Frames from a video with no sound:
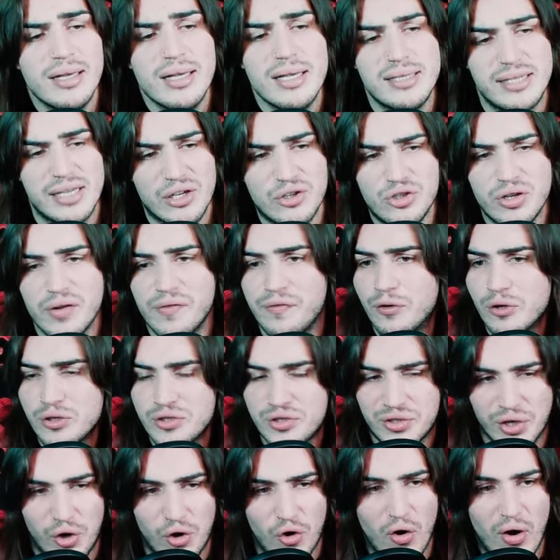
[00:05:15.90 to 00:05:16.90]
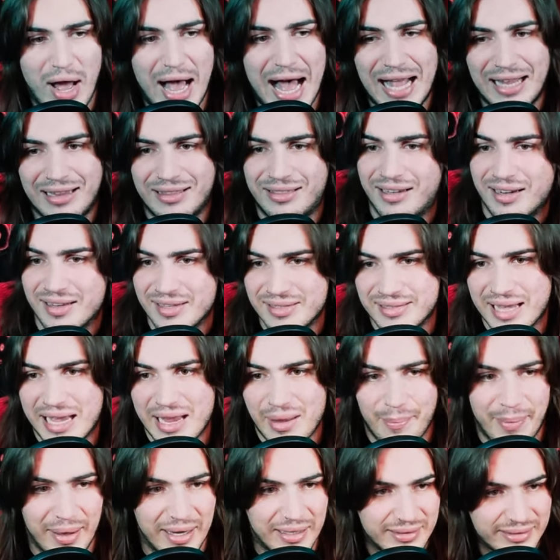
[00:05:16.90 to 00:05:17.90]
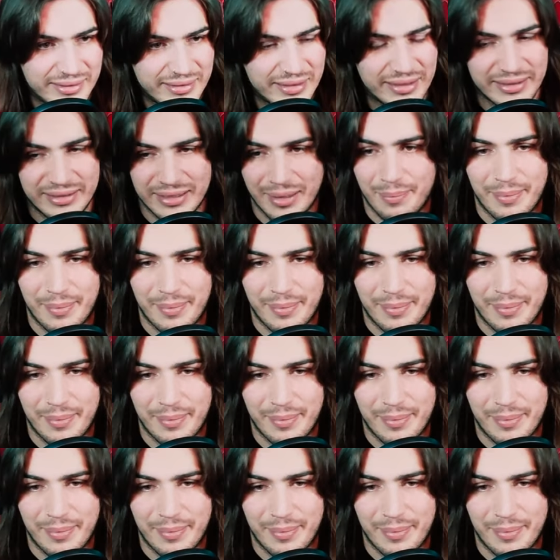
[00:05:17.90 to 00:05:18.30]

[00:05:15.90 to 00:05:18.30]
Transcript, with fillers: Se ci fossero altre sei partite